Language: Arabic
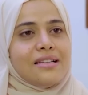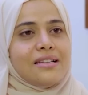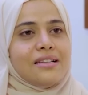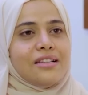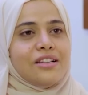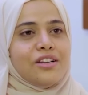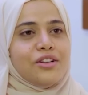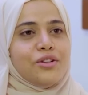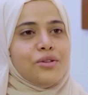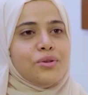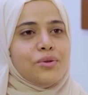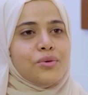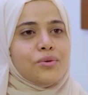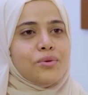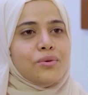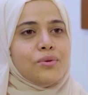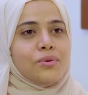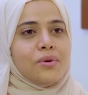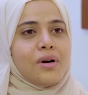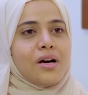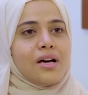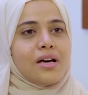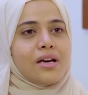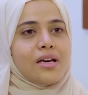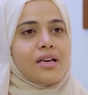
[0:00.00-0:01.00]
انه
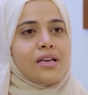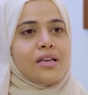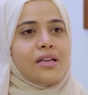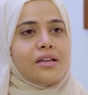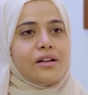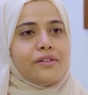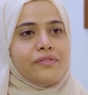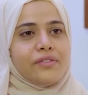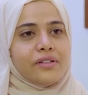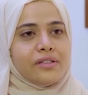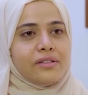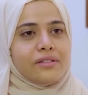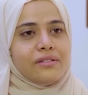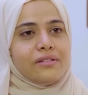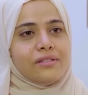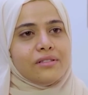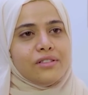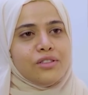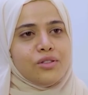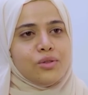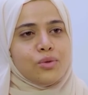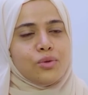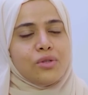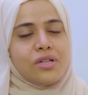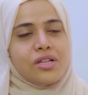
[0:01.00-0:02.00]
اخي رفض
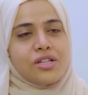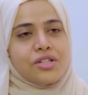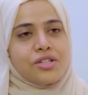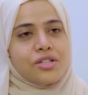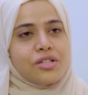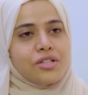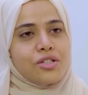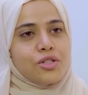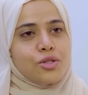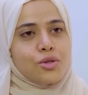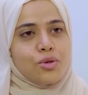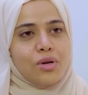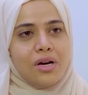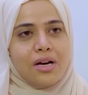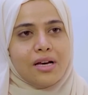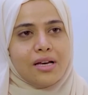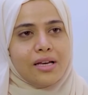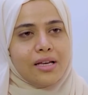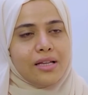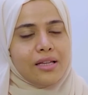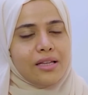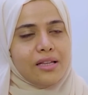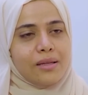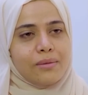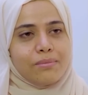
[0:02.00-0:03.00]
انه ليش السرعه
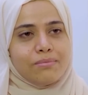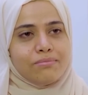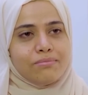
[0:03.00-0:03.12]
هذه